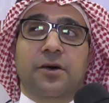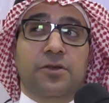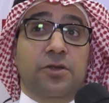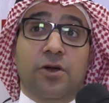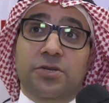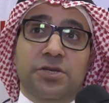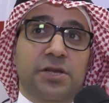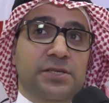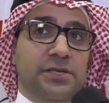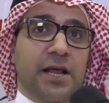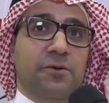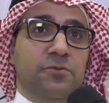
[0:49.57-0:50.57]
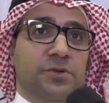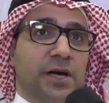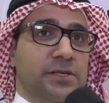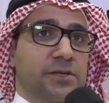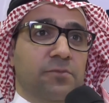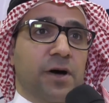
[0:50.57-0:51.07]
الدوره جدا صراحه
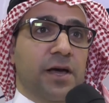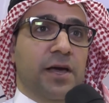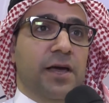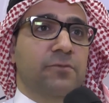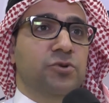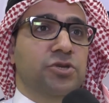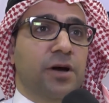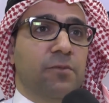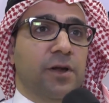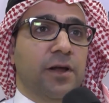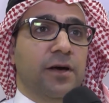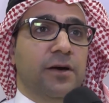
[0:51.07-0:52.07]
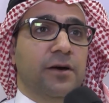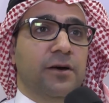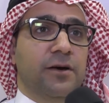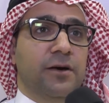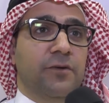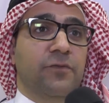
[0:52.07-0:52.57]
ممتازه ما هي اي مجامله
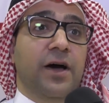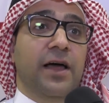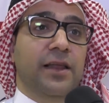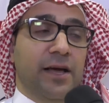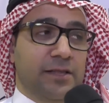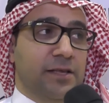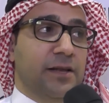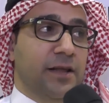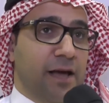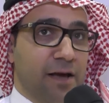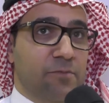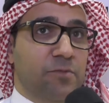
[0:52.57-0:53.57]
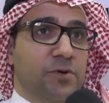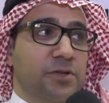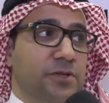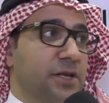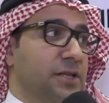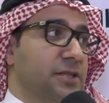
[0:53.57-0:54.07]
آه، الفعاليات الاهم
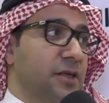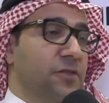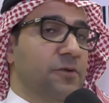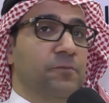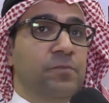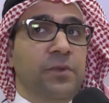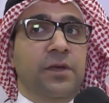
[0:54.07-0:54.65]
يمكن تقدر تنظم